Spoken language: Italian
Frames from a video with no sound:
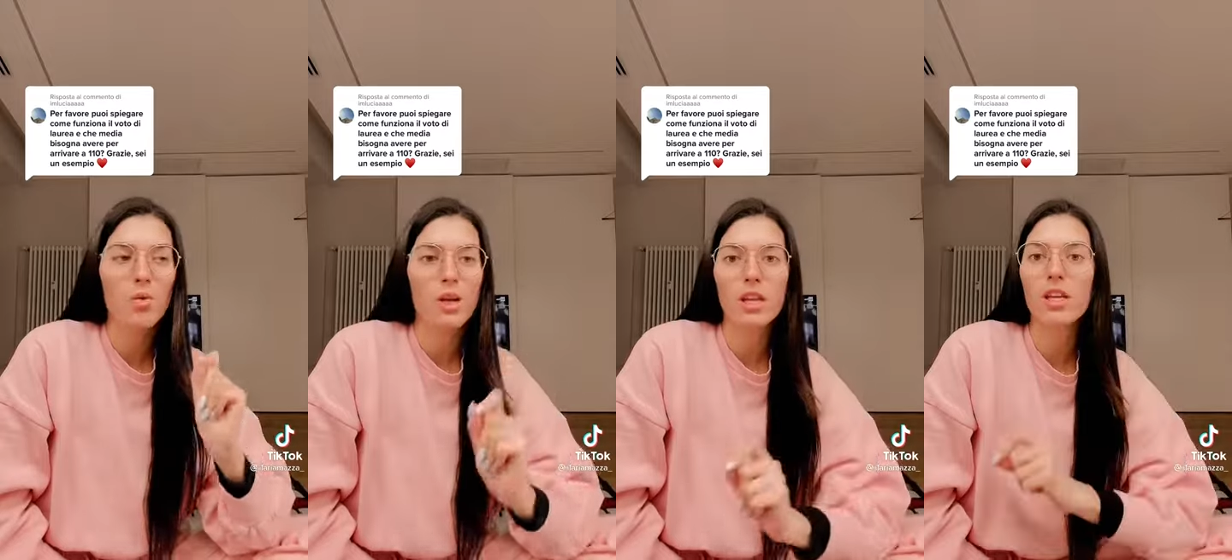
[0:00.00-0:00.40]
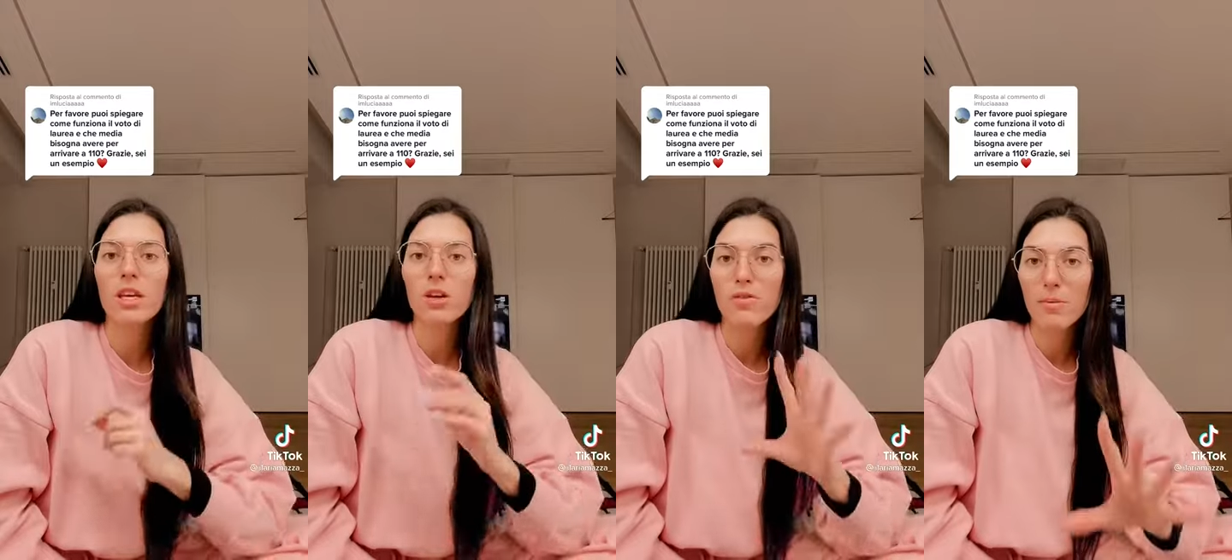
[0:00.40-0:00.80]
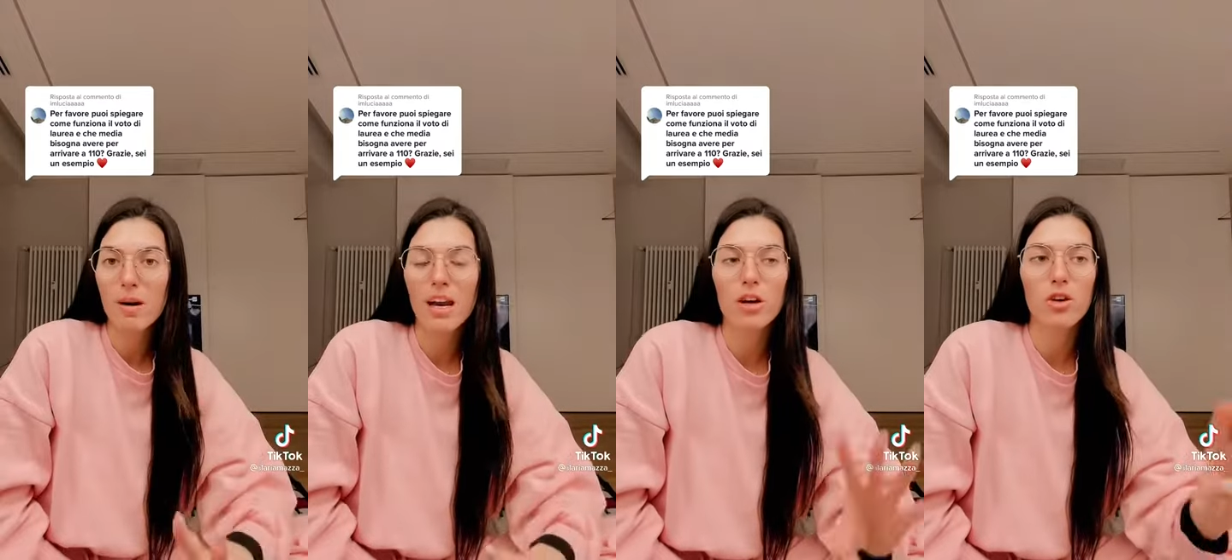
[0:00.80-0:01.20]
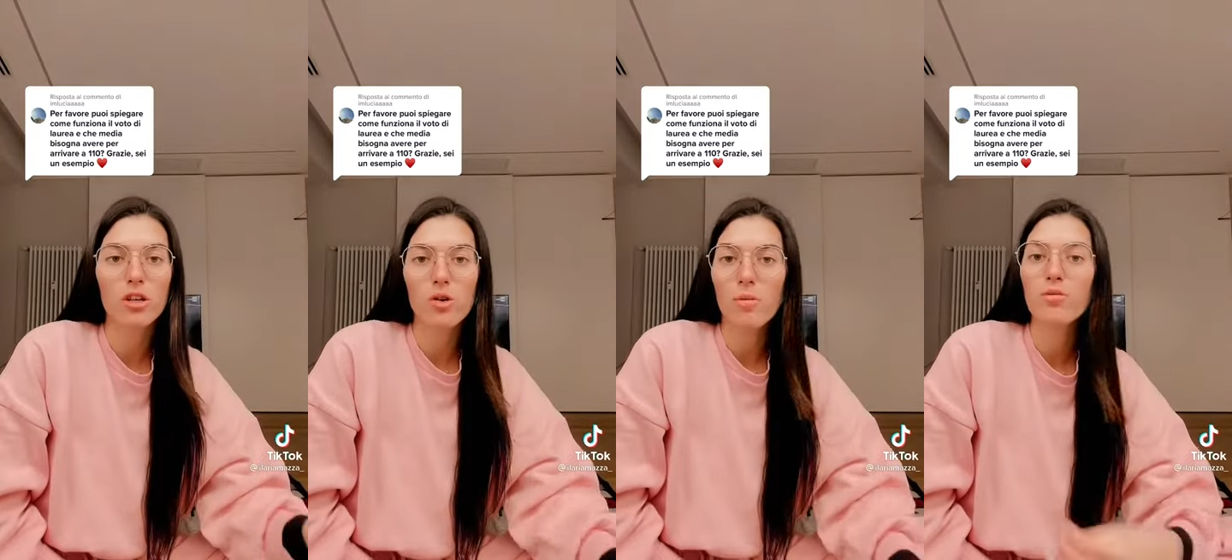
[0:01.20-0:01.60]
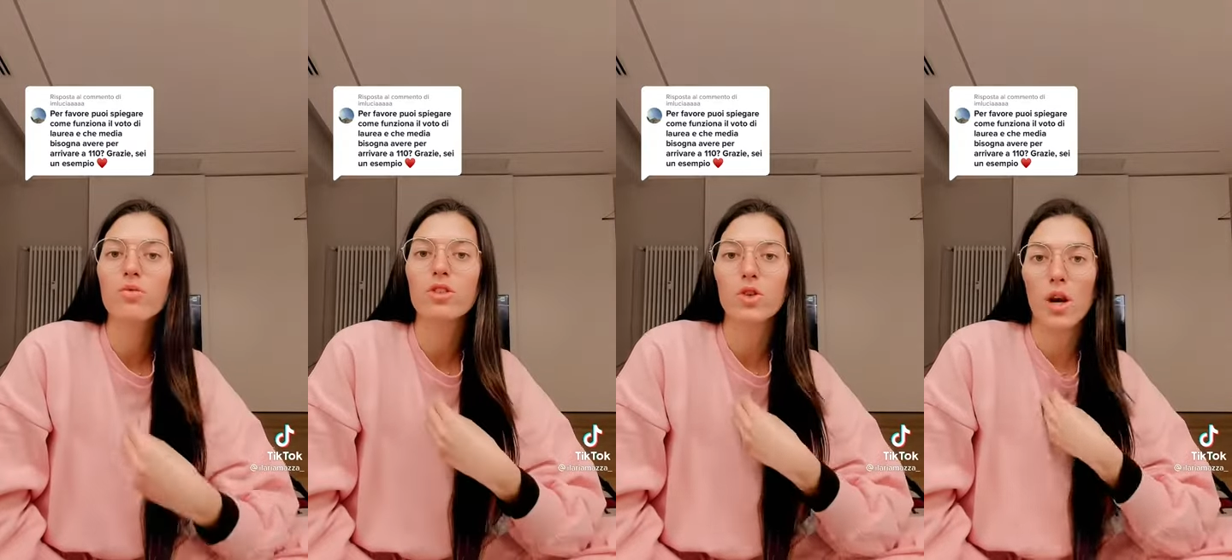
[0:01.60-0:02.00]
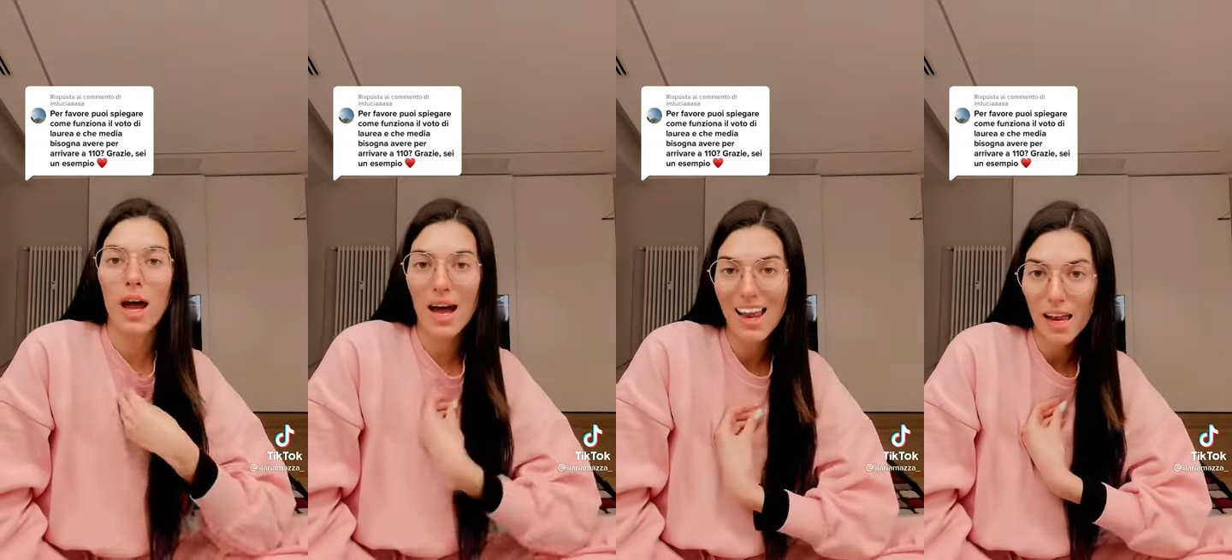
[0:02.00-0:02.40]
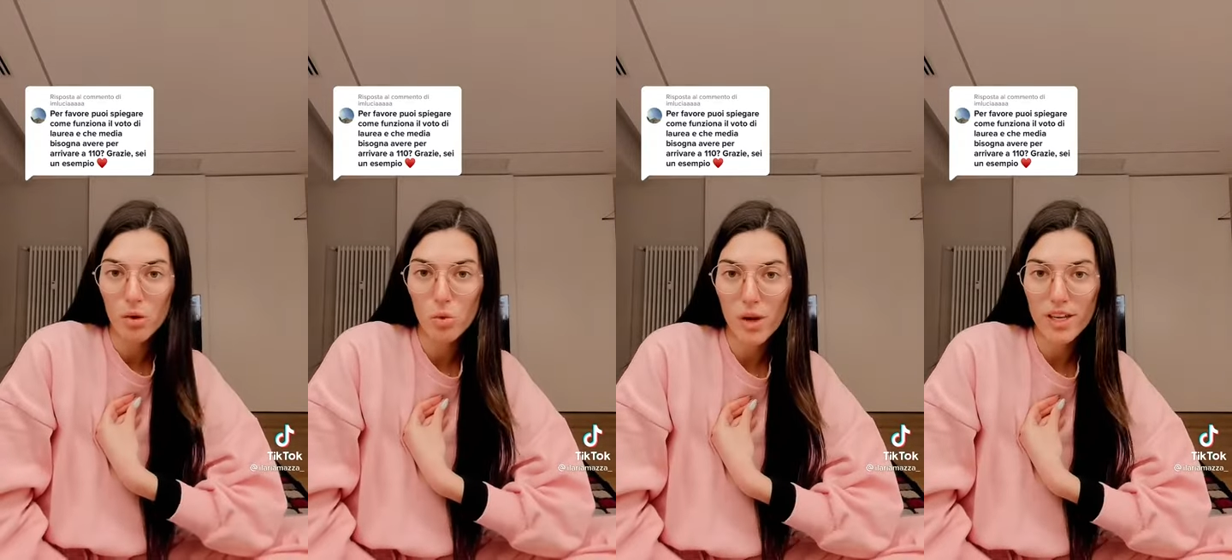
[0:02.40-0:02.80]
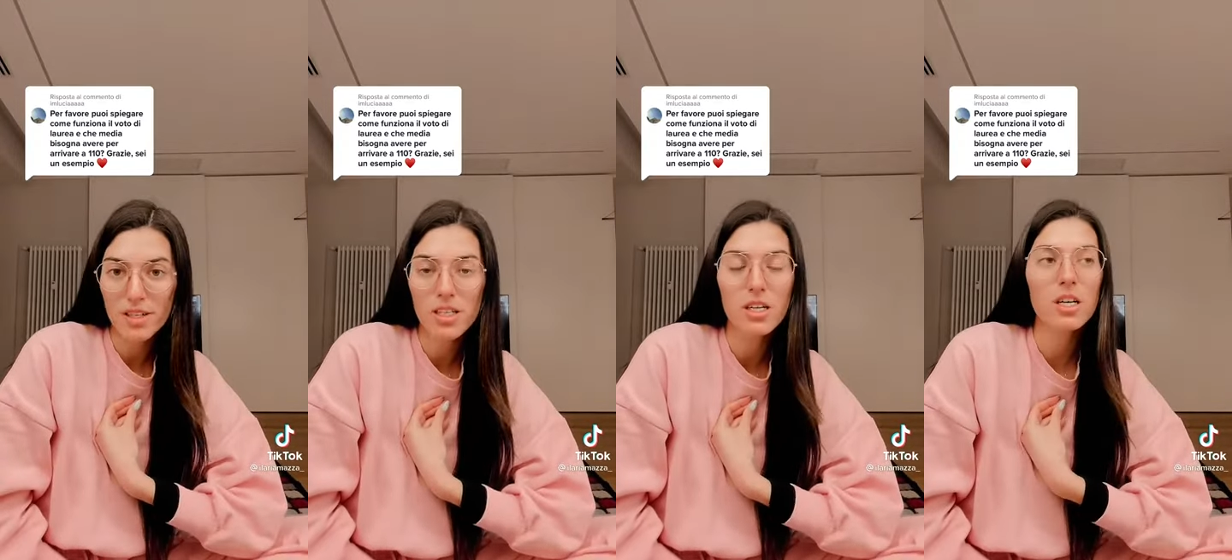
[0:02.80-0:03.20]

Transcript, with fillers: quindi io vi parlerò di come funziona alla LUIS,